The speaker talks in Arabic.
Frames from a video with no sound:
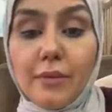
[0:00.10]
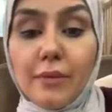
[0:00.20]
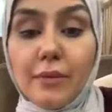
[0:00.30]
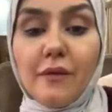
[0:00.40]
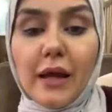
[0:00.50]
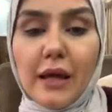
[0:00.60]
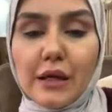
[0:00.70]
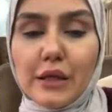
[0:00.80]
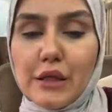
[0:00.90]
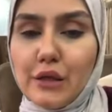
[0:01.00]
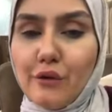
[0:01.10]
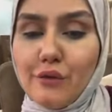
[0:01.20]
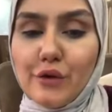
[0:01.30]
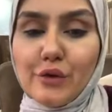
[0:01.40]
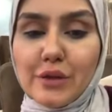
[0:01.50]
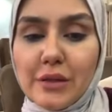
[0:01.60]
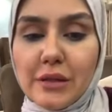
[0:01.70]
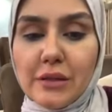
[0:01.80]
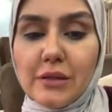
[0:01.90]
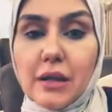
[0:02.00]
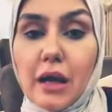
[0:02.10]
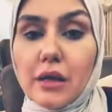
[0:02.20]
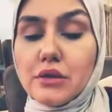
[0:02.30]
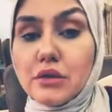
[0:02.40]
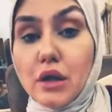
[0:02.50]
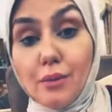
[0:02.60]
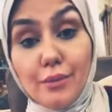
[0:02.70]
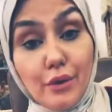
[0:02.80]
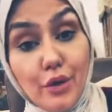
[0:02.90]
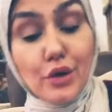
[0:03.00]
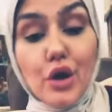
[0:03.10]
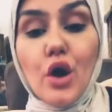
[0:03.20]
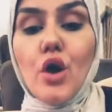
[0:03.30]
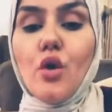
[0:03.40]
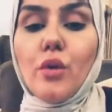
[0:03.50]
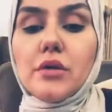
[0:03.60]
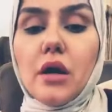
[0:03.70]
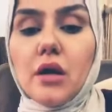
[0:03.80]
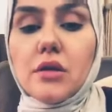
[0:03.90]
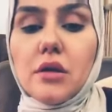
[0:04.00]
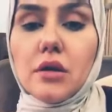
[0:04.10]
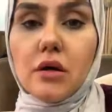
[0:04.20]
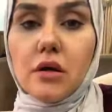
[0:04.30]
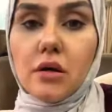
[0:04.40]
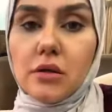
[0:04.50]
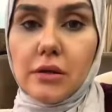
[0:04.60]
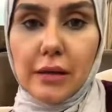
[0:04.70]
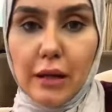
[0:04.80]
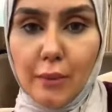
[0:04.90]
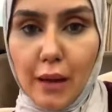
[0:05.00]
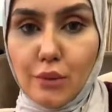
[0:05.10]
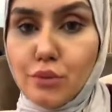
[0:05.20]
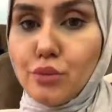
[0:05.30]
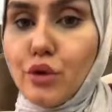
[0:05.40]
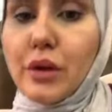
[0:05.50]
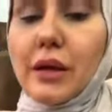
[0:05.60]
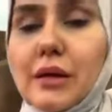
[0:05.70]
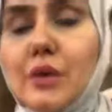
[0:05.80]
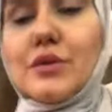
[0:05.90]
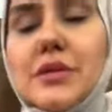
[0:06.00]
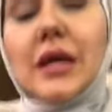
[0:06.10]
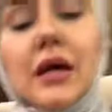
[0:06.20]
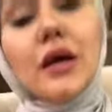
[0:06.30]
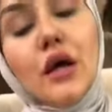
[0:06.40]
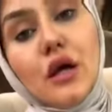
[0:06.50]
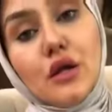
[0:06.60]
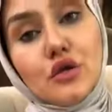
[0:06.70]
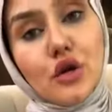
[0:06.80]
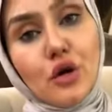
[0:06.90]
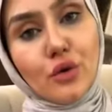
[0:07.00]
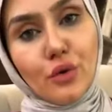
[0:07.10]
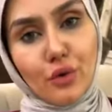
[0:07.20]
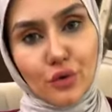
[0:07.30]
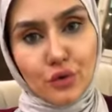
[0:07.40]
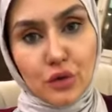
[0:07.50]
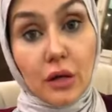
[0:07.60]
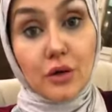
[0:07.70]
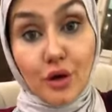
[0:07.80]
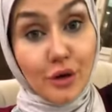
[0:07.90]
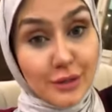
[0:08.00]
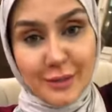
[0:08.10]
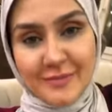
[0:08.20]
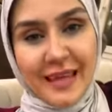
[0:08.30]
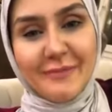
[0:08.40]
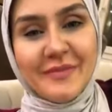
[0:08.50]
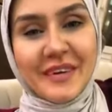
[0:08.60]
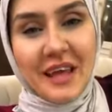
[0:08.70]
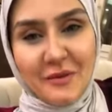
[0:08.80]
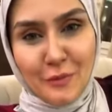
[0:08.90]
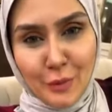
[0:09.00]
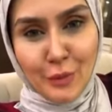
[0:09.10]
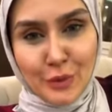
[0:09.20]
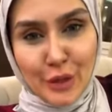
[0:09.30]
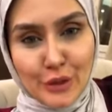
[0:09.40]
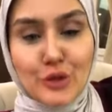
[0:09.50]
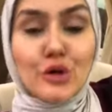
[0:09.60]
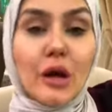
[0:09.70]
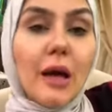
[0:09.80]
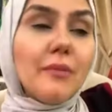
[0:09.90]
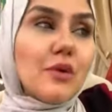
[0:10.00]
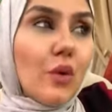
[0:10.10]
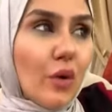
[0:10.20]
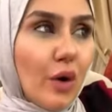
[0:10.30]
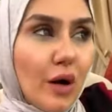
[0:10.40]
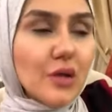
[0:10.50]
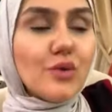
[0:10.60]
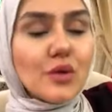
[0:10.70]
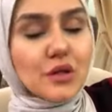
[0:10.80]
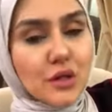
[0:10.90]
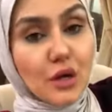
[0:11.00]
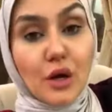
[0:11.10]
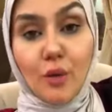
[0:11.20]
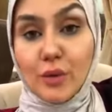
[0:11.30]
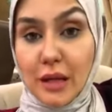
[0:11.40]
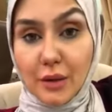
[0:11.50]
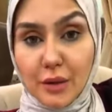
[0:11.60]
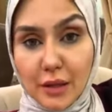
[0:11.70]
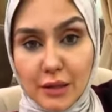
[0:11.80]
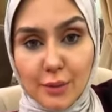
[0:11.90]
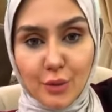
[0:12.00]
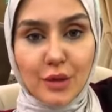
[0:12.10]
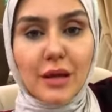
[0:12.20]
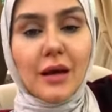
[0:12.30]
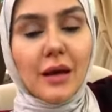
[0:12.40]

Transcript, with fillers: بيكم حلقه جديدة فيديو جديد عن أبراج والنهاردة قررت أتكلم عن برج الجوزاء لشهر أغسطس آه، شهر سبتمبر 2019 أهم توقعات ونصايح وتحذيرات لبرج